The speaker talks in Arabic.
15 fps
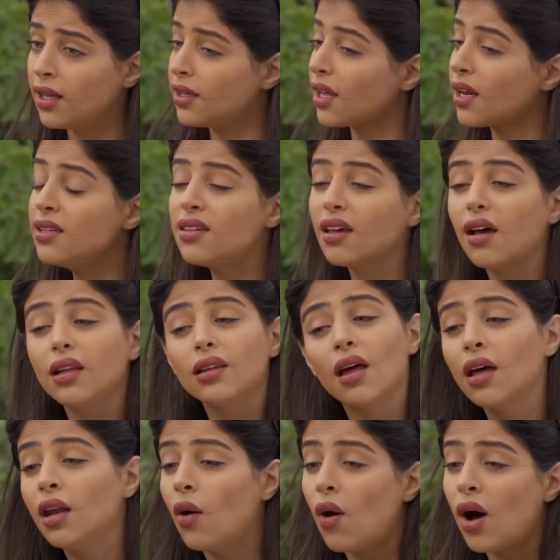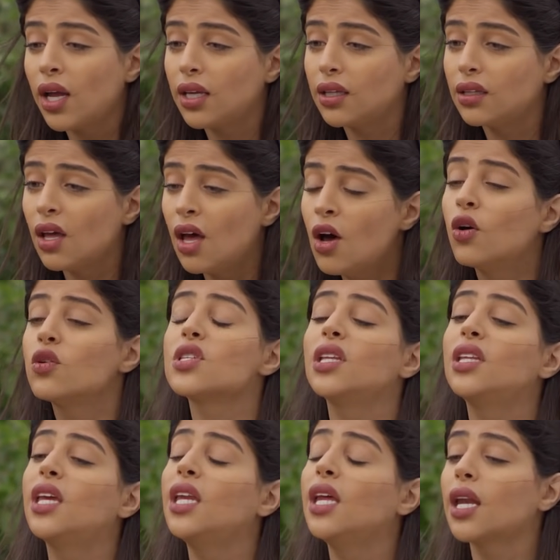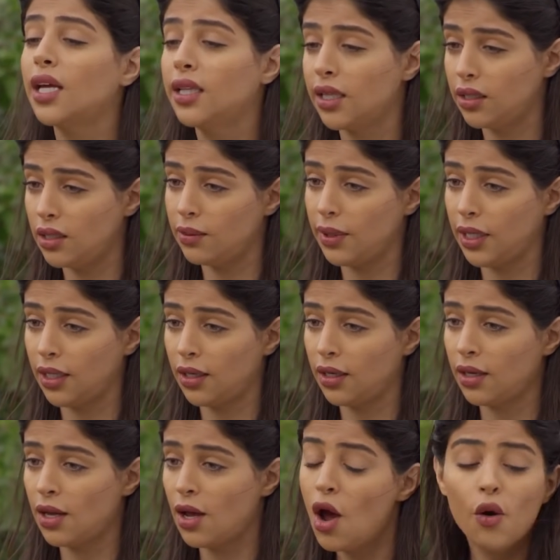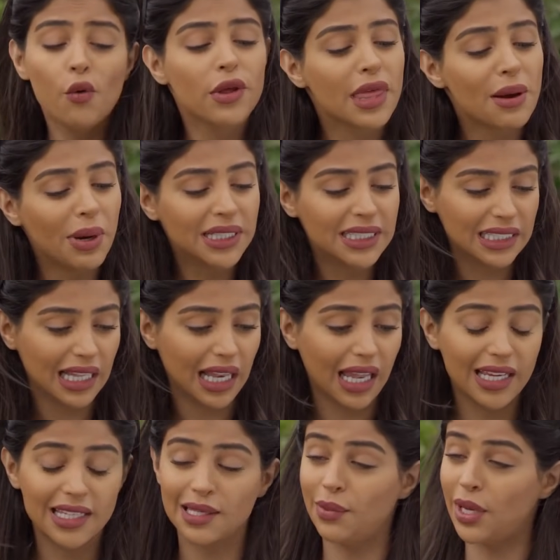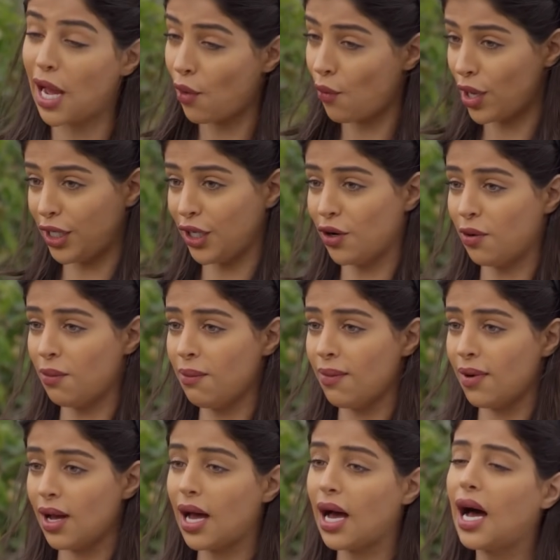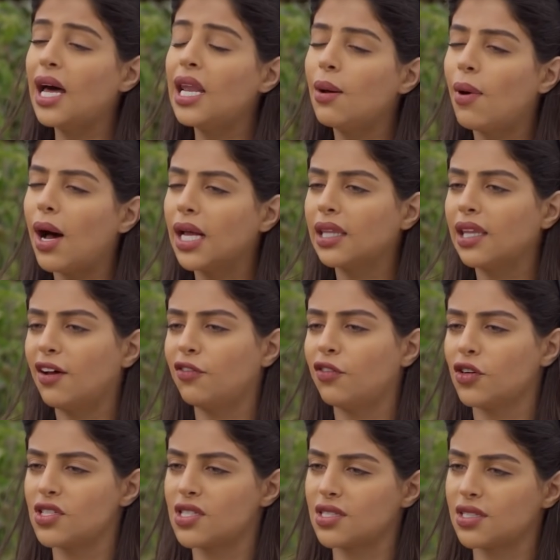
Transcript: ترى انت غلطانه وايد وصدقيني راح تندمين واذا ما تطلقتي من اول يوم انا ما اطلع فوز